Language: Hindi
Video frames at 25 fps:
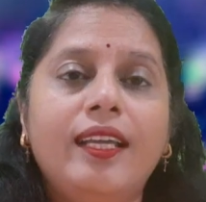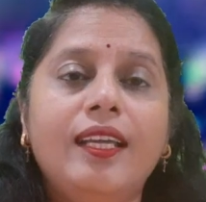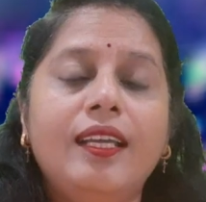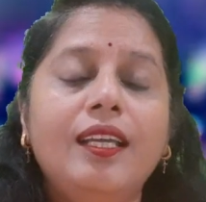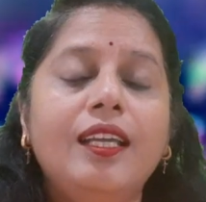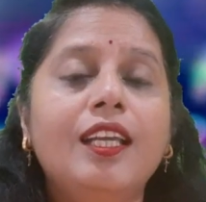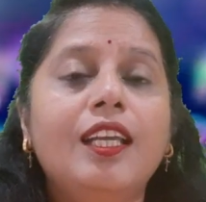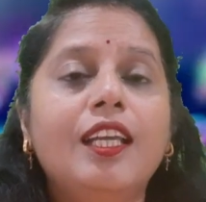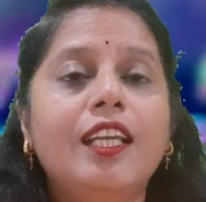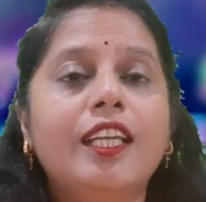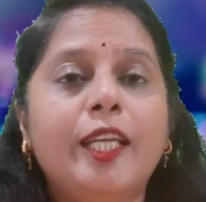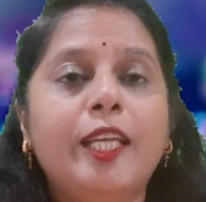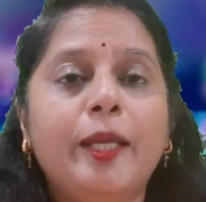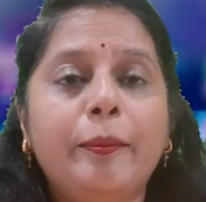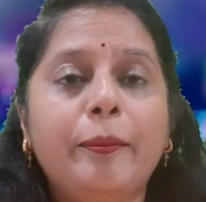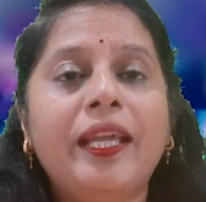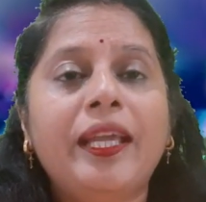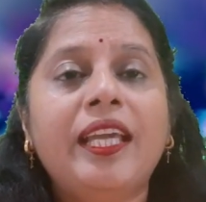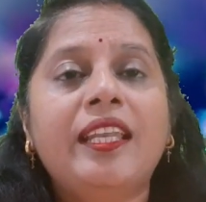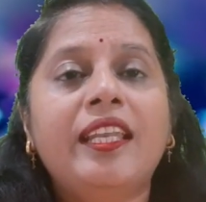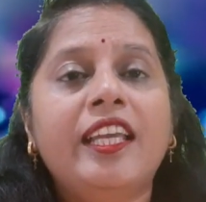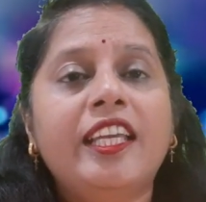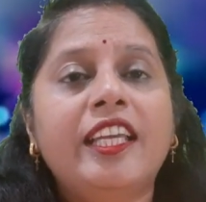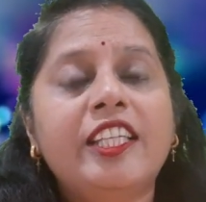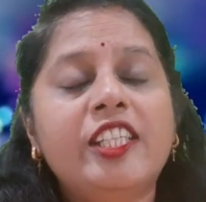है कि
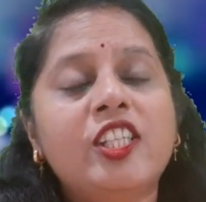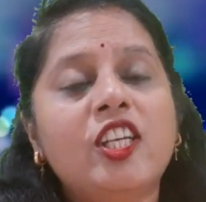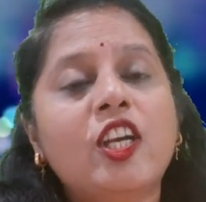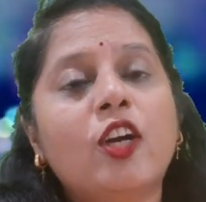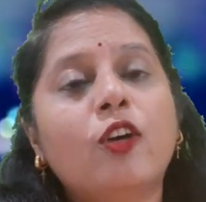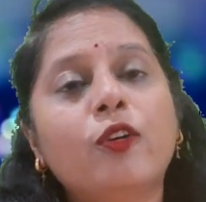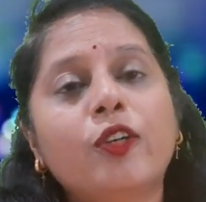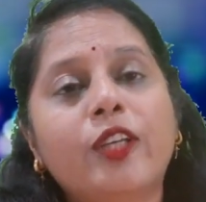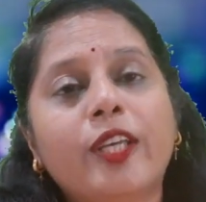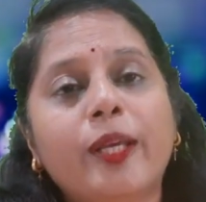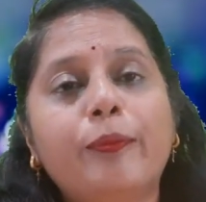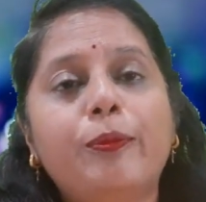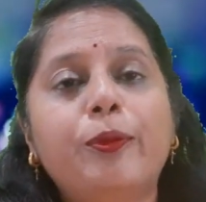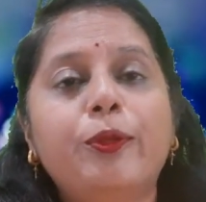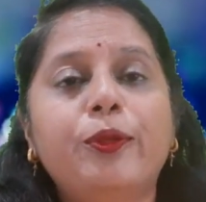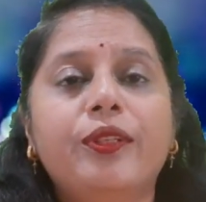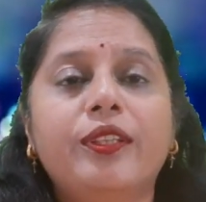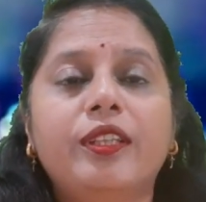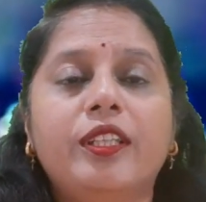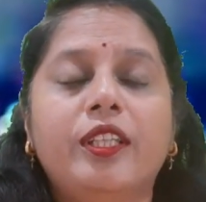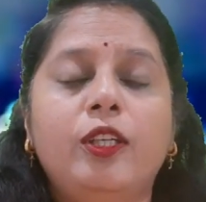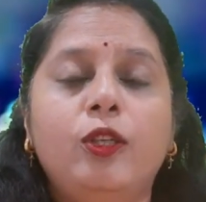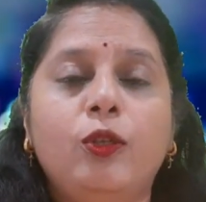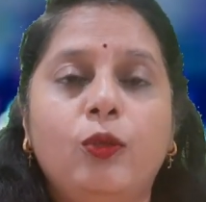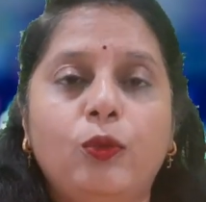मेरे इच्छाओं की
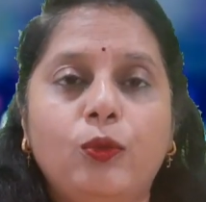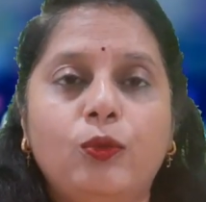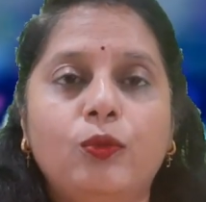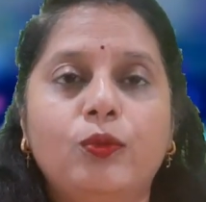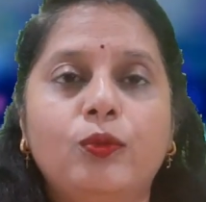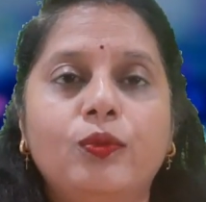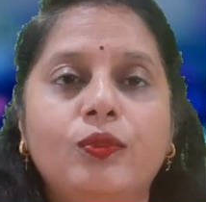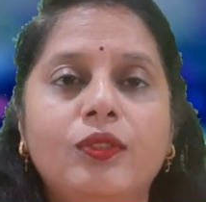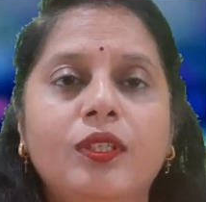पूर्ति हो